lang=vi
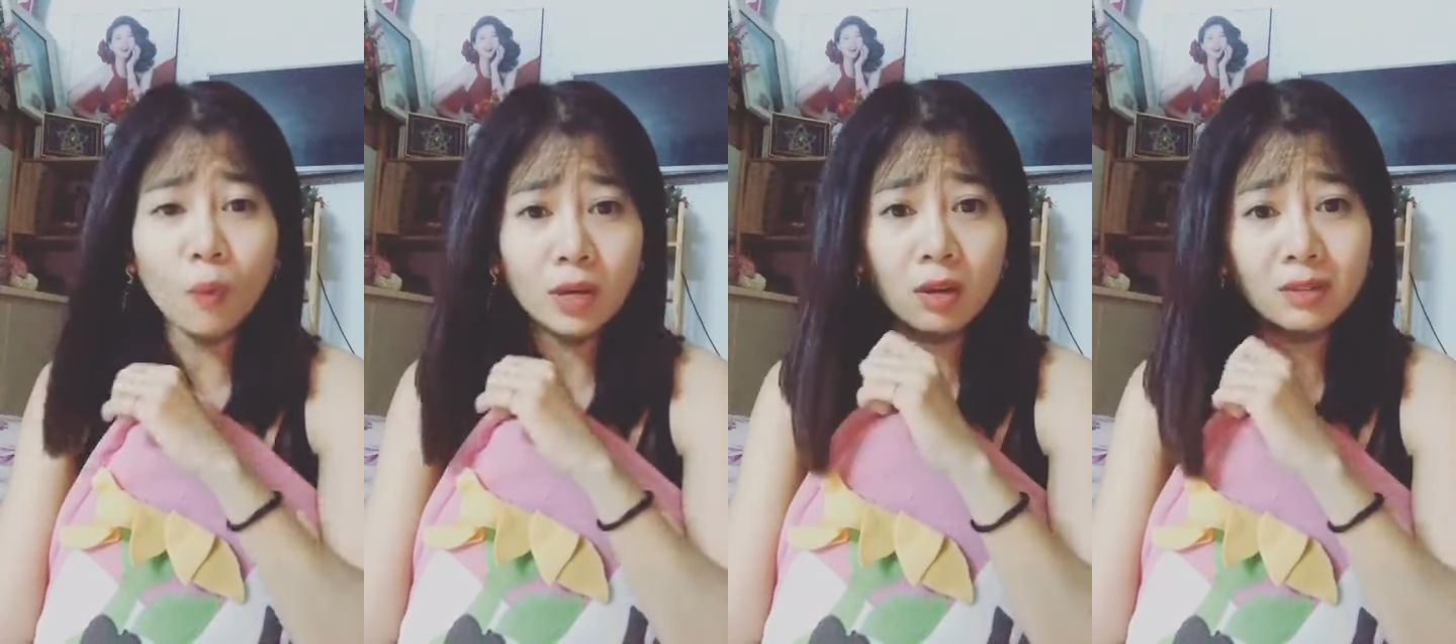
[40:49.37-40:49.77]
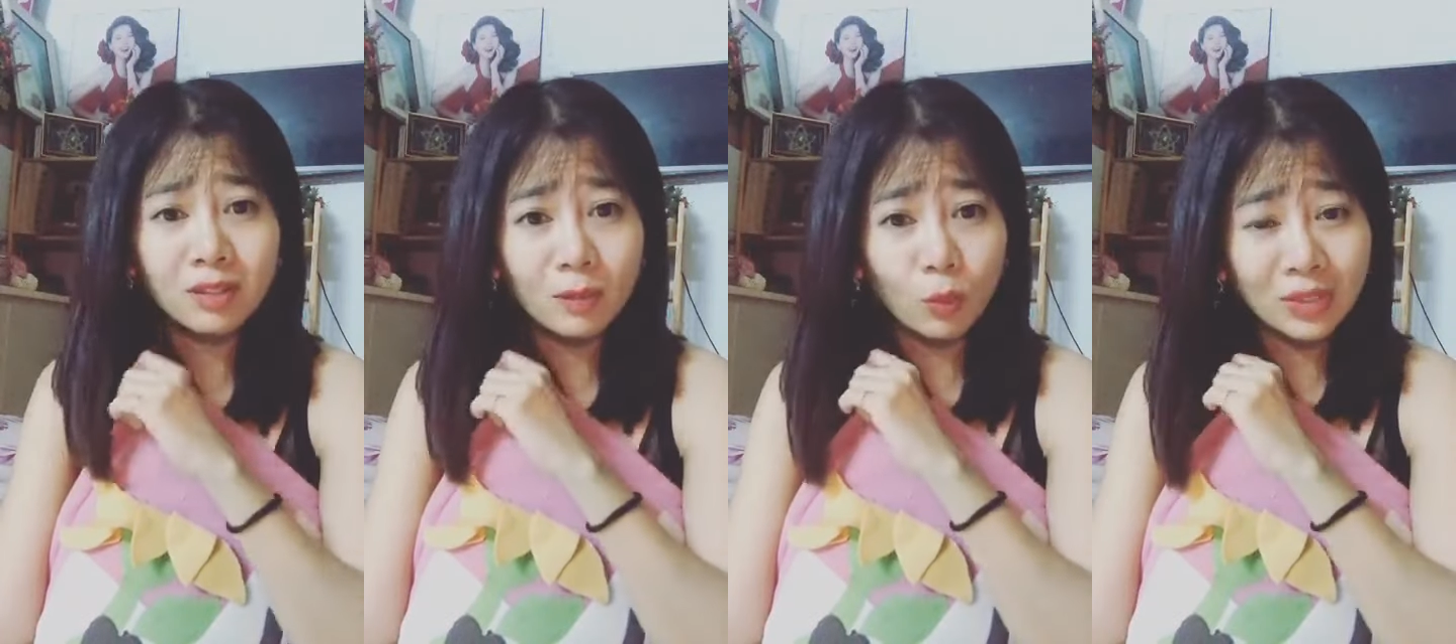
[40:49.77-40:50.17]
quá nó có những
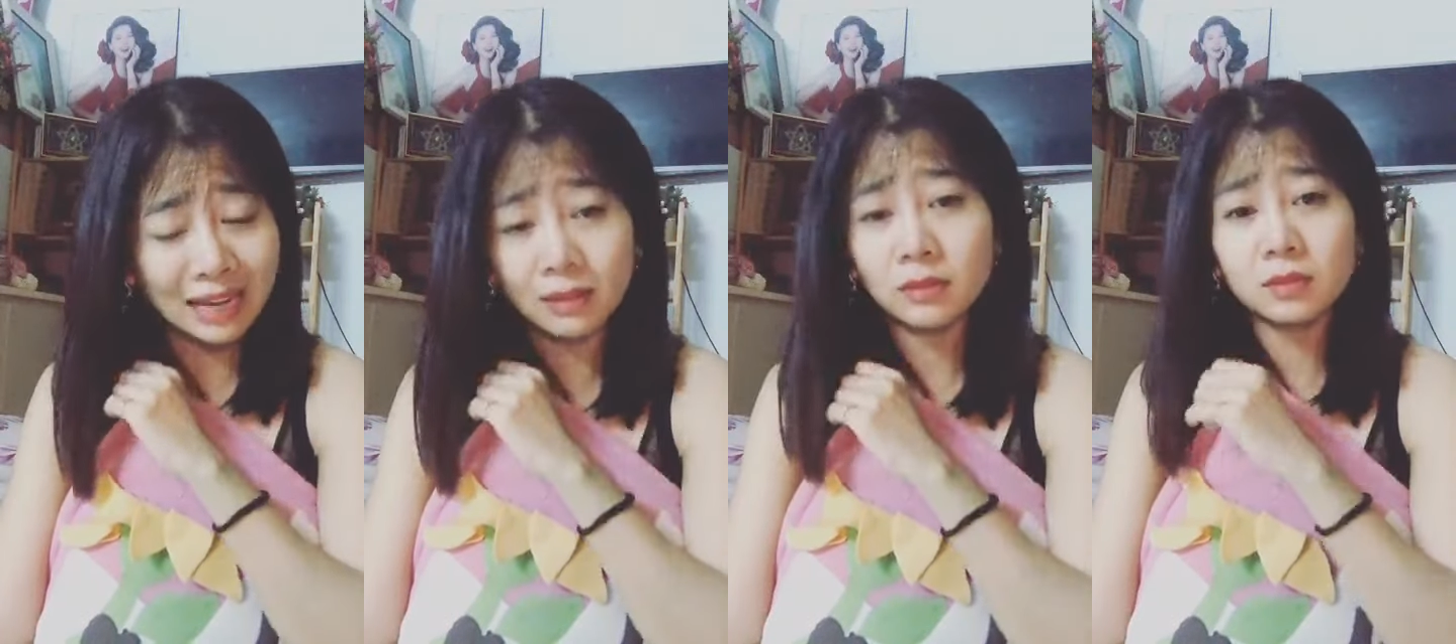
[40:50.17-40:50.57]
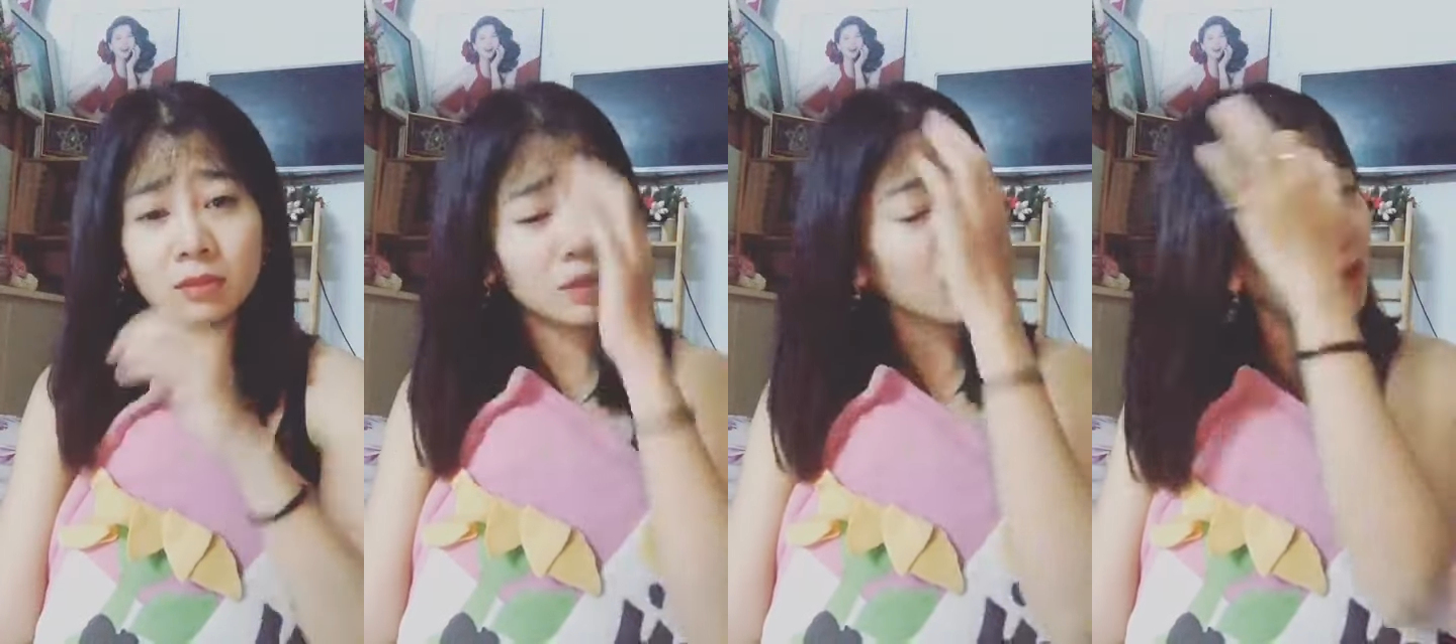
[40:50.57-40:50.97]
cái mùi tanh nữa
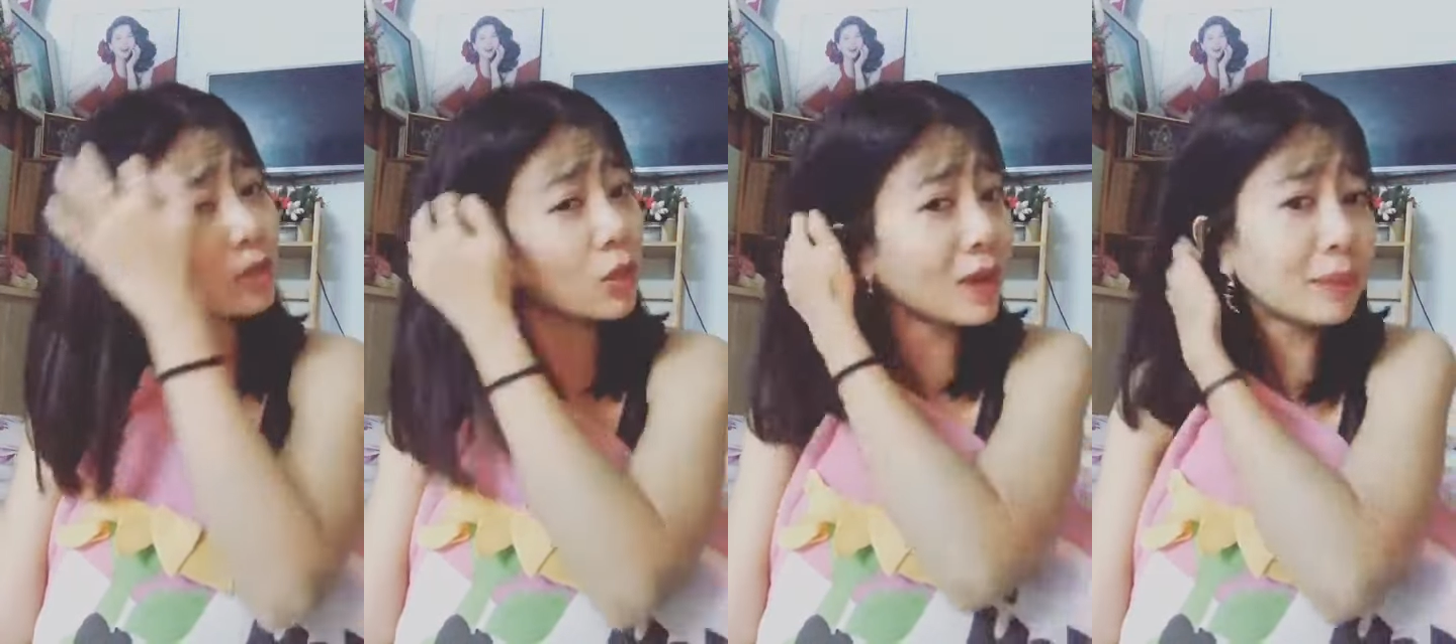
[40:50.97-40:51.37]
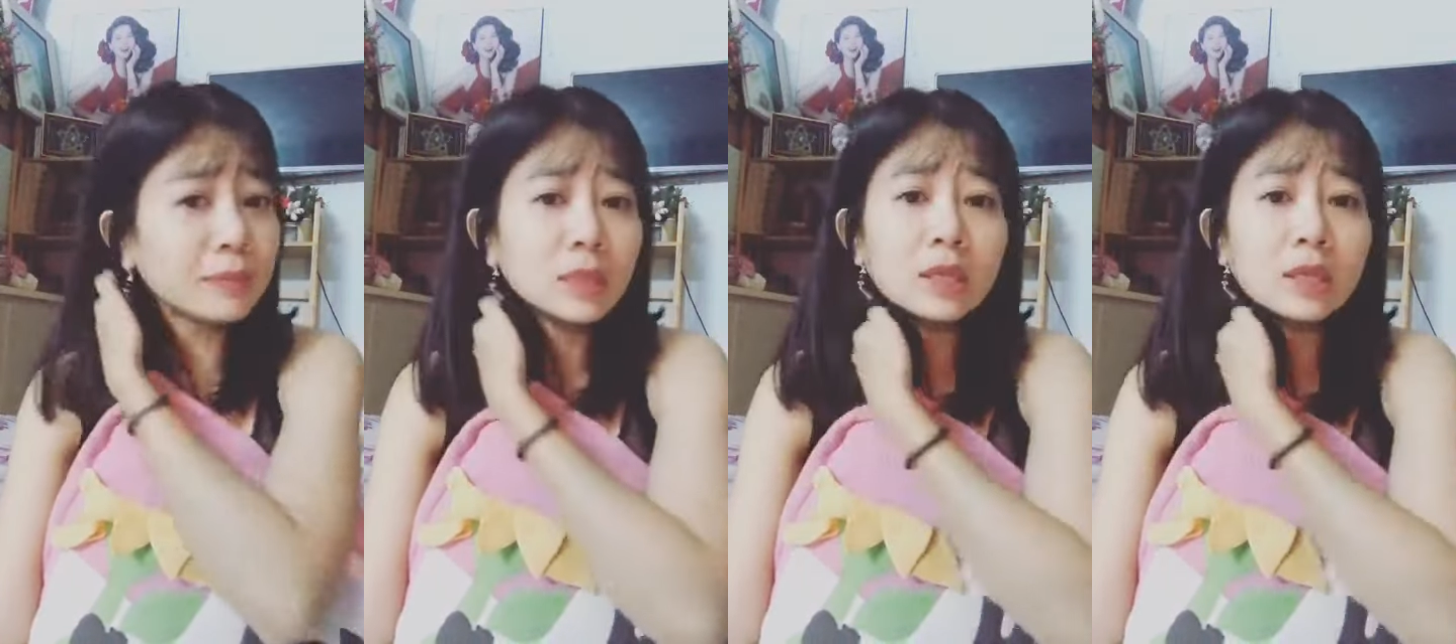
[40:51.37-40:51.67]
nó khó chịu lắm